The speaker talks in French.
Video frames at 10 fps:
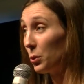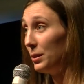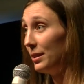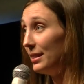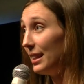
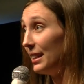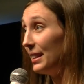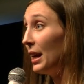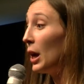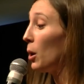
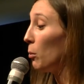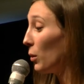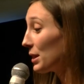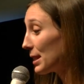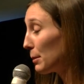quotidiennes
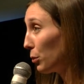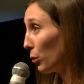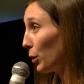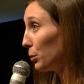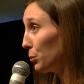moins
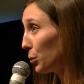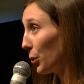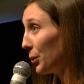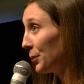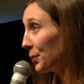éprouvantes
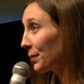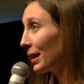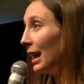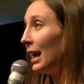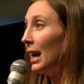pour eux,
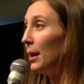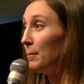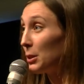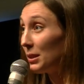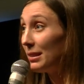
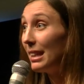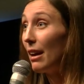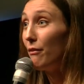mais aussi à